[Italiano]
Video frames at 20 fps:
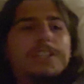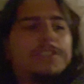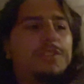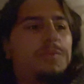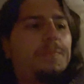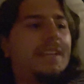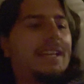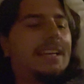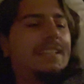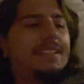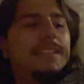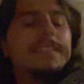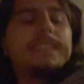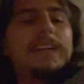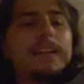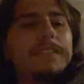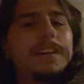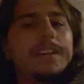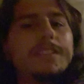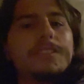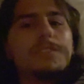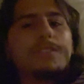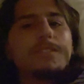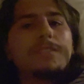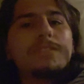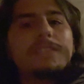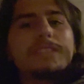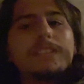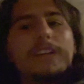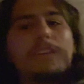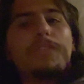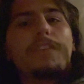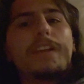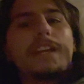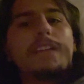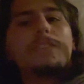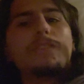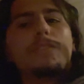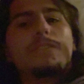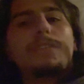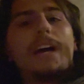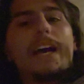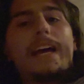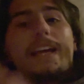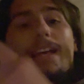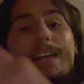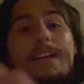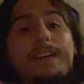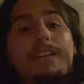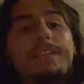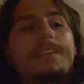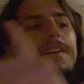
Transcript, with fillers: sto praticamente tremando dal freddo e...